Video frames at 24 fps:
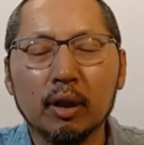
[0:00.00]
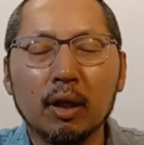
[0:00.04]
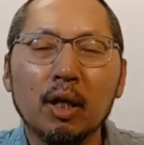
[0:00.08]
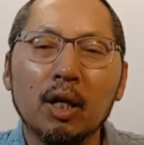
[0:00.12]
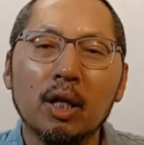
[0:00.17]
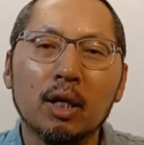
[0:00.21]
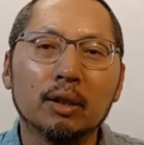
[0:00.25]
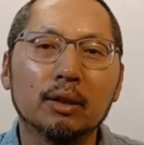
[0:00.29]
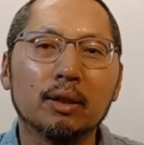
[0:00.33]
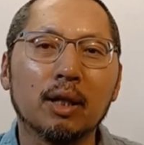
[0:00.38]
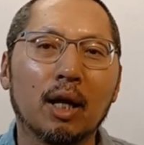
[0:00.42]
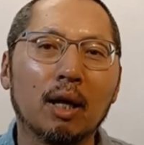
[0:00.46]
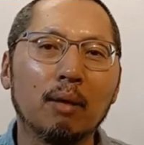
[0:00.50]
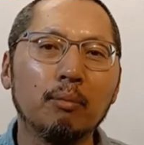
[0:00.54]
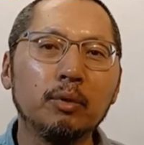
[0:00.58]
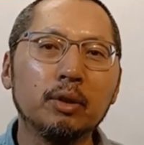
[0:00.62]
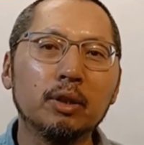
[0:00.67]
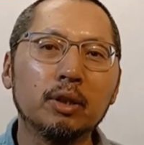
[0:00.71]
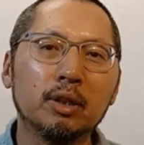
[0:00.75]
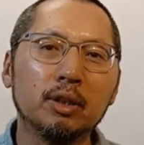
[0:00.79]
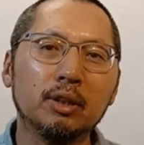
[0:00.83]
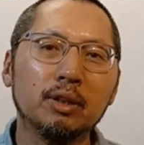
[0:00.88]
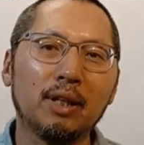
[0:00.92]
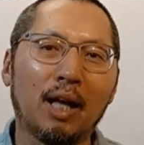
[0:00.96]

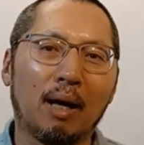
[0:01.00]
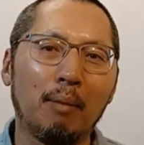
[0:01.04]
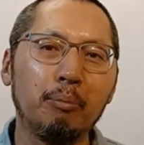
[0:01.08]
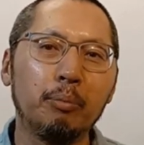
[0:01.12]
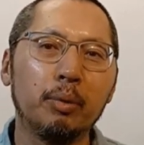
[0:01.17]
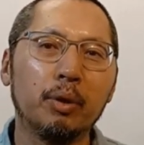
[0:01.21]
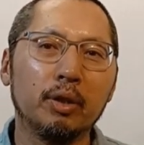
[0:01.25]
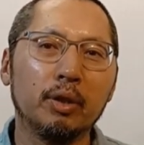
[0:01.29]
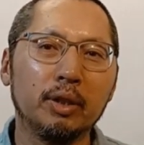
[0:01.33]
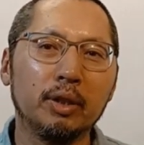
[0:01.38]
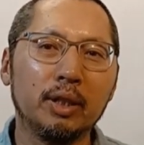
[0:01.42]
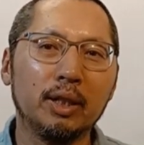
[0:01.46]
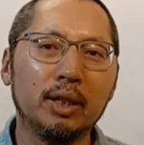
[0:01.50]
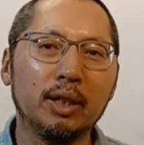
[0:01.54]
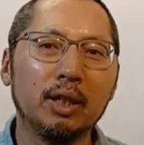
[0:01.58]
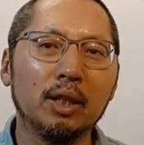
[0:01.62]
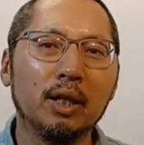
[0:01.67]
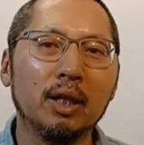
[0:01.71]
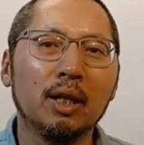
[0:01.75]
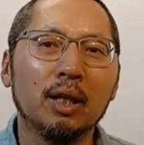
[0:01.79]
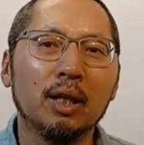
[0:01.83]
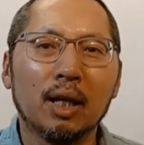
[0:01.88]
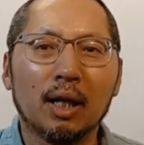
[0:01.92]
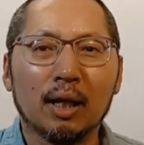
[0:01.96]
사람들은 남편이
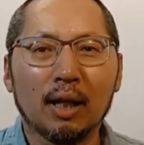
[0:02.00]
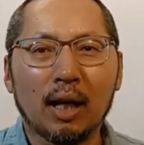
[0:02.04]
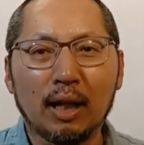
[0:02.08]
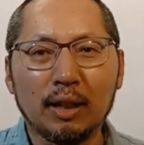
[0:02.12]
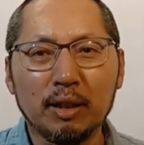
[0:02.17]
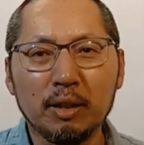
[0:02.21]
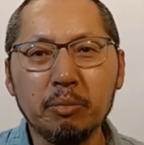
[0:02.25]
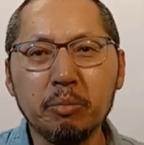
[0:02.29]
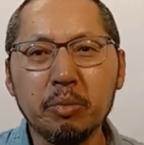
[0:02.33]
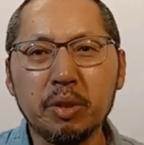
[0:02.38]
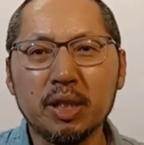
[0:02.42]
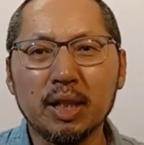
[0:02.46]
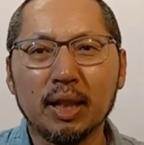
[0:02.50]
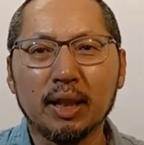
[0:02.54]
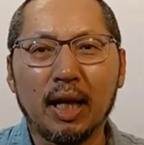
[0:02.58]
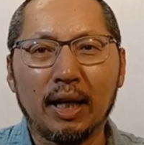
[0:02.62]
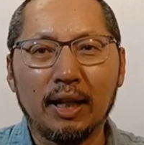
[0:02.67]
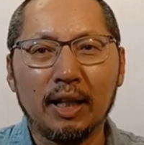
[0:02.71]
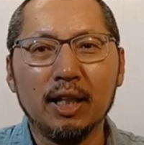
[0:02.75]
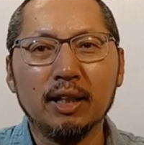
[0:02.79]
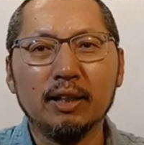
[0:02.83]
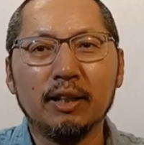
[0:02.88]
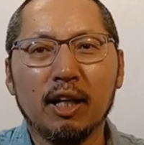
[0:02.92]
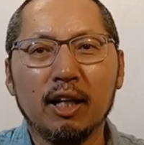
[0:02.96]
임신한
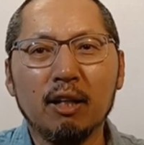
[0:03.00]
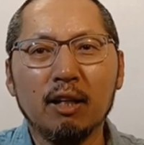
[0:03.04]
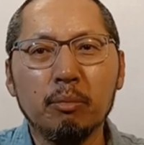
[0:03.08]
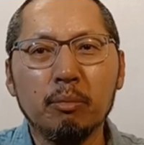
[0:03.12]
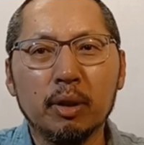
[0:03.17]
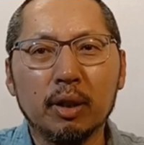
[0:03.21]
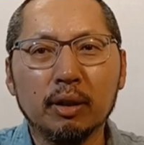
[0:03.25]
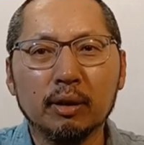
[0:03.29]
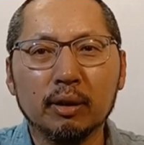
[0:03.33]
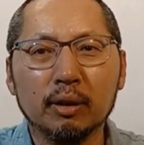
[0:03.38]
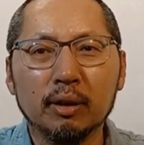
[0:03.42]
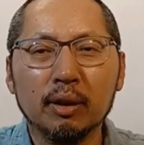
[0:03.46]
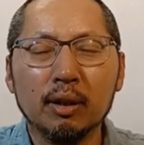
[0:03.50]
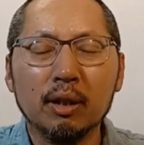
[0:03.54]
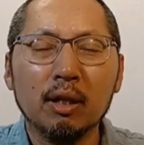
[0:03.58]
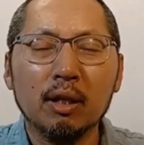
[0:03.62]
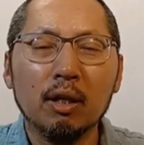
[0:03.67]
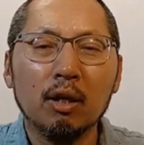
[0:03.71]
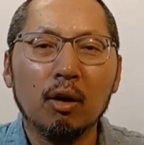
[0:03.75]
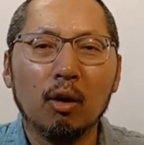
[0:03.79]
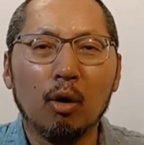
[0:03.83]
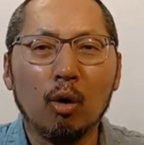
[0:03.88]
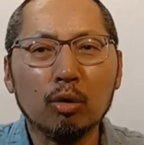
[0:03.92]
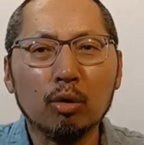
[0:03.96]
아내를 때리면
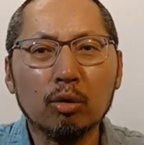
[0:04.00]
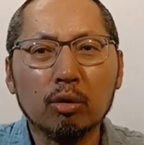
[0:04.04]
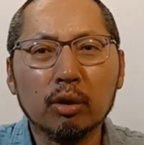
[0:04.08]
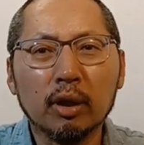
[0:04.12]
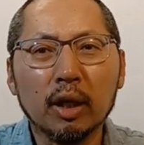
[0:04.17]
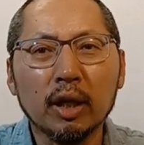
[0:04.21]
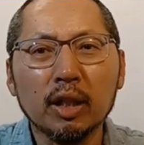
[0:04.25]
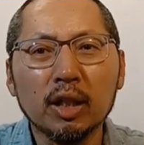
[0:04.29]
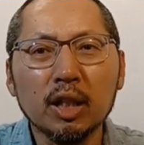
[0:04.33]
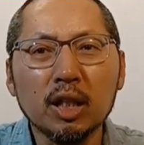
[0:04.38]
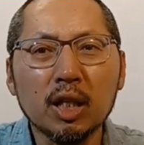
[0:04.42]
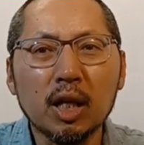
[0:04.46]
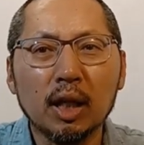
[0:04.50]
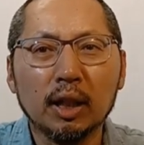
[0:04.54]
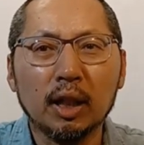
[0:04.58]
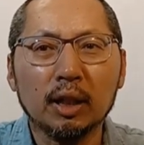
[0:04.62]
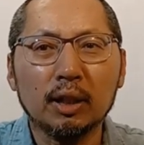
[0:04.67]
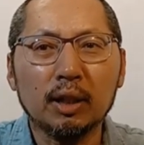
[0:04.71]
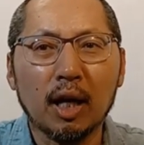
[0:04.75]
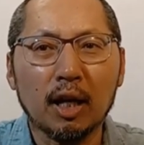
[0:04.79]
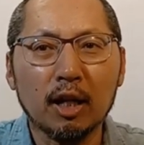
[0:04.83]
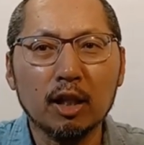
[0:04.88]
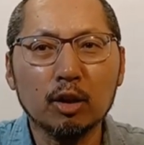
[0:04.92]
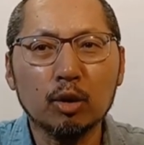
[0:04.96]
어떻게 인간의
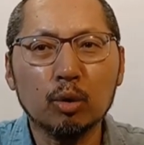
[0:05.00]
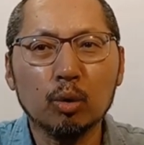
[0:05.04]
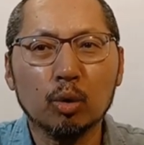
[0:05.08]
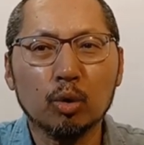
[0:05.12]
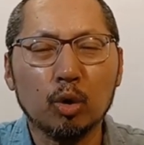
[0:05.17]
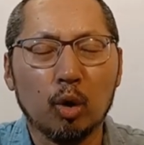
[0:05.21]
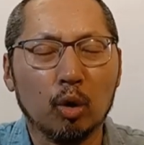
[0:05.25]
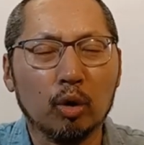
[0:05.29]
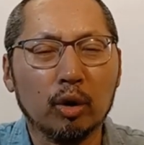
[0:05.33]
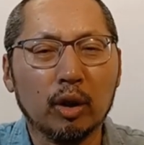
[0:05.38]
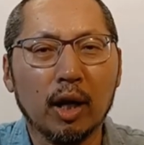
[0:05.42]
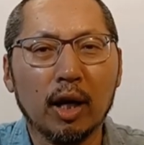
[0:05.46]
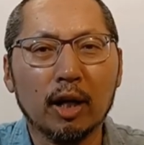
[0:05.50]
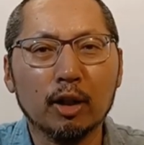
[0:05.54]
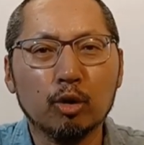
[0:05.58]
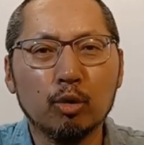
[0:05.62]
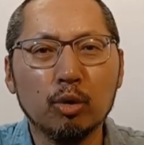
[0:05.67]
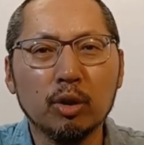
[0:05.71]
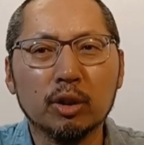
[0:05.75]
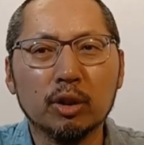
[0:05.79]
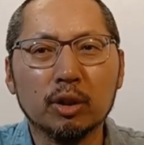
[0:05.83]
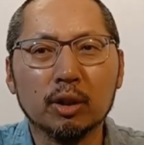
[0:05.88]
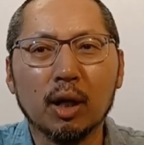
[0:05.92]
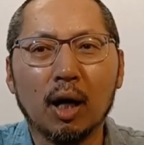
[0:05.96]
탈을 쓰고 저렇게 할 수
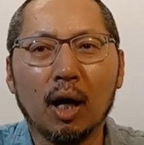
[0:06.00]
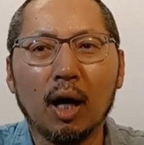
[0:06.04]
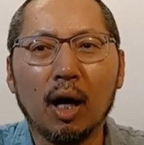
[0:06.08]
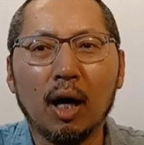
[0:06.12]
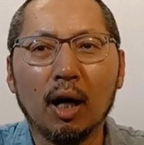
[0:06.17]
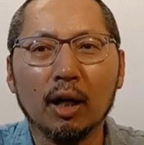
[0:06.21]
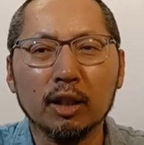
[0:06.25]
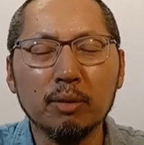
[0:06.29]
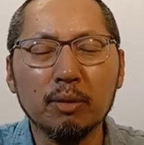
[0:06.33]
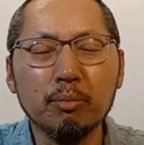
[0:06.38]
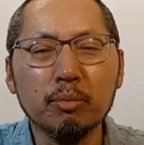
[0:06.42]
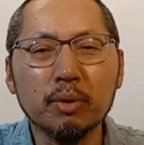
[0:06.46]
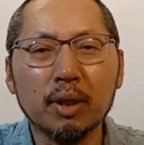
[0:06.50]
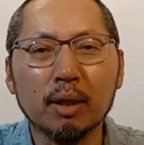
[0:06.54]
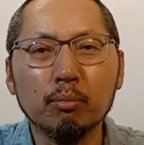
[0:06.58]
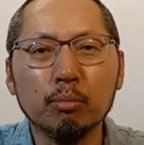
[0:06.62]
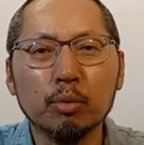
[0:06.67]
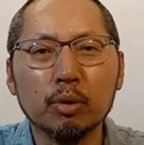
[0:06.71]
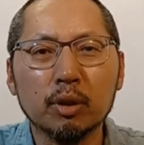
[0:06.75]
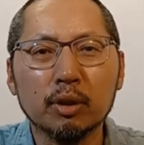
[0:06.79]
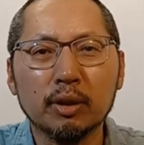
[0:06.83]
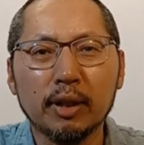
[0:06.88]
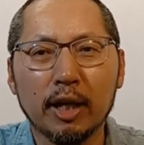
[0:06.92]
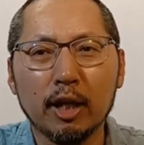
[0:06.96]
있을까?
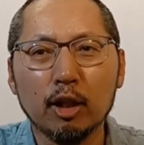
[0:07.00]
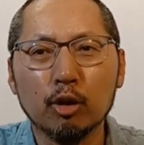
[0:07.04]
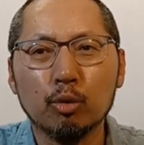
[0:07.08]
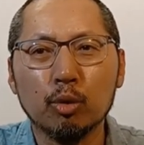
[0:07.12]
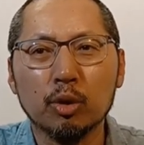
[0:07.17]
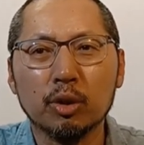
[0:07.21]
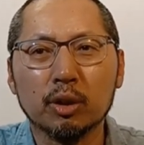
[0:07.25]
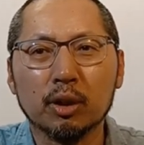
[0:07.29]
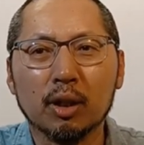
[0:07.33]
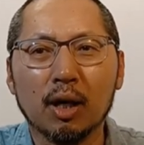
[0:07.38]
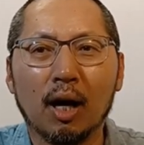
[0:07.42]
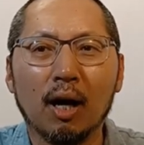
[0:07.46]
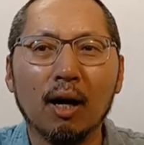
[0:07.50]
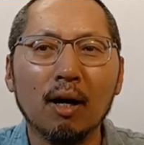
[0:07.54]
임산부를 때릴 수 있을까?